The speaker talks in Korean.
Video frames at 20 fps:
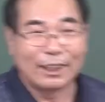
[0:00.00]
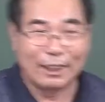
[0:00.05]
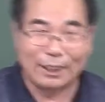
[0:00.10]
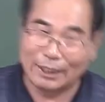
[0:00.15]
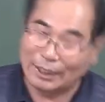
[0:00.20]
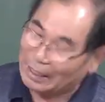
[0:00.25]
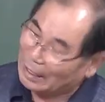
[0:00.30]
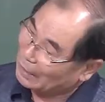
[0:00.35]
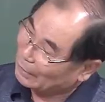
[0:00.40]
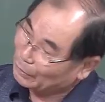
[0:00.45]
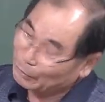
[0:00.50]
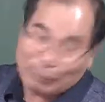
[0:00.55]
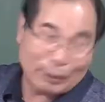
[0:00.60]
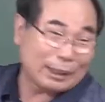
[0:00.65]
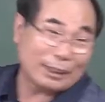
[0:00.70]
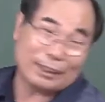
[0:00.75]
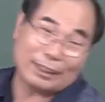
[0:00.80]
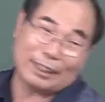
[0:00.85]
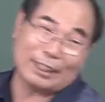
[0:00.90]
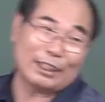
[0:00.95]
그 안
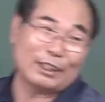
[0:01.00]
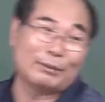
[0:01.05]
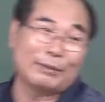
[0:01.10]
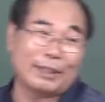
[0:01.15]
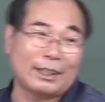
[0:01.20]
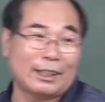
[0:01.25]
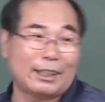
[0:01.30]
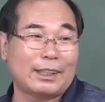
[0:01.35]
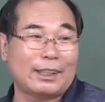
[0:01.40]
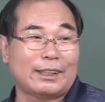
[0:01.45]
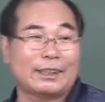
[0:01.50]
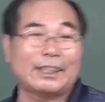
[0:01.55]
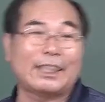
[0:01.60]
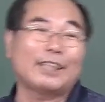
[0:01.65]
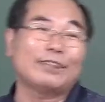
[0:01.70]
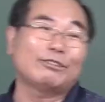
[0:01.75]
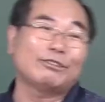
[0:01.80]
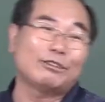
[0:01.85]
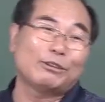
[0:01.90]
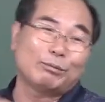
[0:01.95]
맞더라 이 말이야.
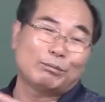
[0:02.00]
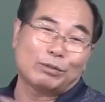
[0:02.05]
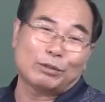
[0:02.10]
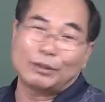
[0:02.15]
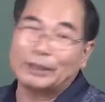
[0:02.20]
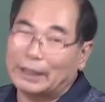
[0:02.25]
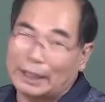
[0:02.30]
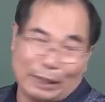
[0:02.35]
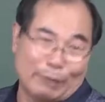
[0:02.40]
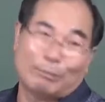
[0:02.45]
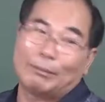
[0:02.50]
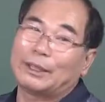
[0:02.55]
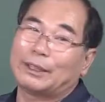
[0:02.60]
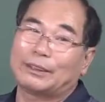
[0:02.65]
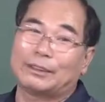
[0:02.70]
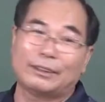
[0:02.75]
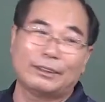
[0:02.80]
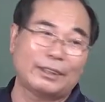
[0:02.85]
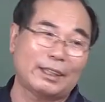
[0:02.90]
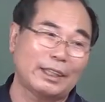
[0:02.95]
사주를 풀을 때 안
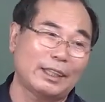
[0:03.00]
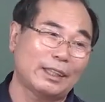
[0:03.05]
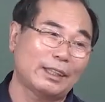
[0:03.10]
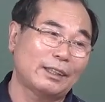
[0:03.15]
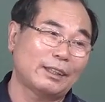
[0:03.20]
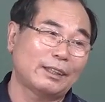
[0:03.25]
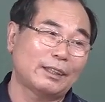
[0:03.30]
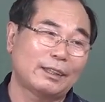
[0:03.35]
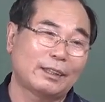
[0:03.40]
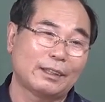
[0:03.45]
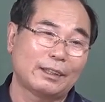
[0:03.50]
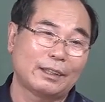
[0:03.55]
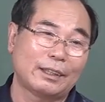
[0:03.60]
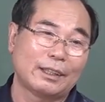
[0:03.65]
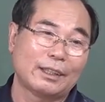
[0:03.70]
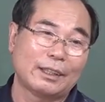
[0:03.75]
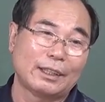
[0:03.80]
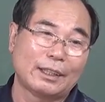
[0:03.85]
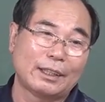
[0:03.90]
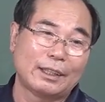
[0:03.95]
맞아 그게.
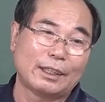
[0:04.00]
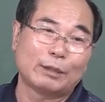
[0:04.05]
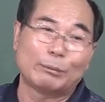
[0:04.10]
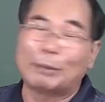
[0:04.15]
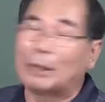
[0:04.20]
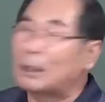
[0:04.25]
그래서